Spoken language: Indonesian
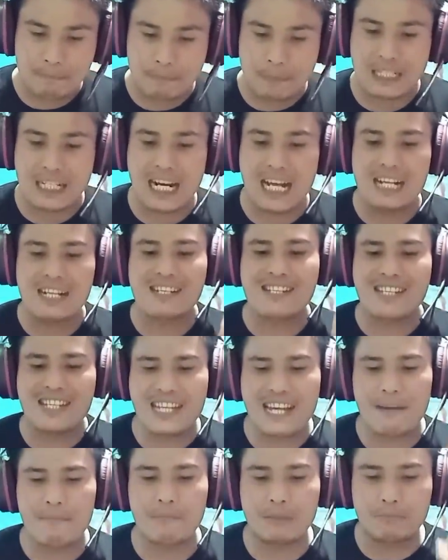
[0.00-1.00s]
perang
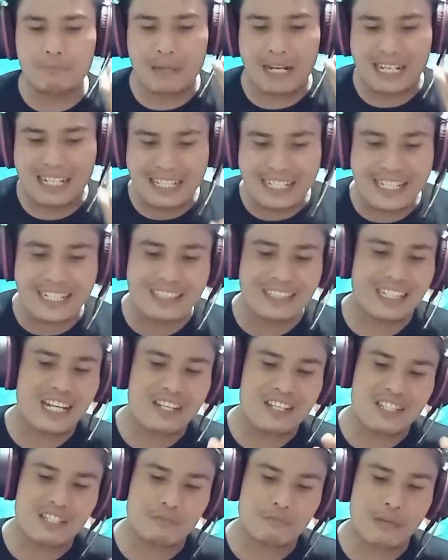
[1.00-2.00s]
ia
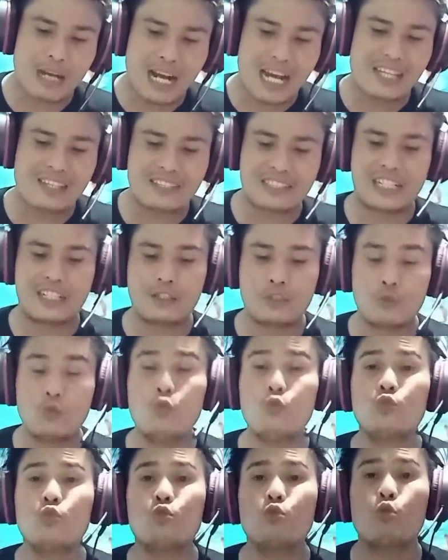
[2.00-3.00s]
membangkitkan semangatnya
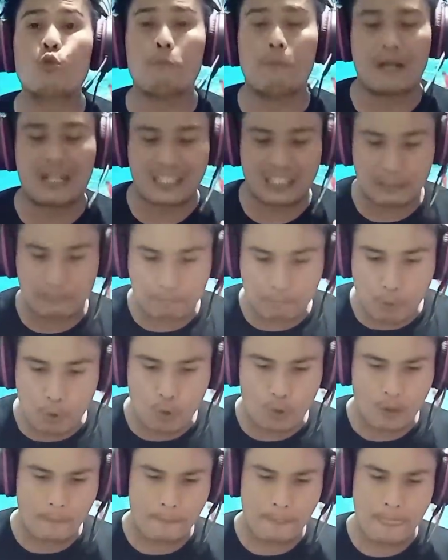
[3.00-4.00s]
untuk
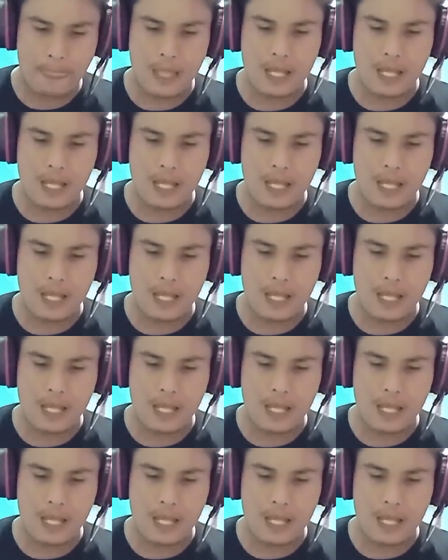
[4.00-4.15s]
bertempur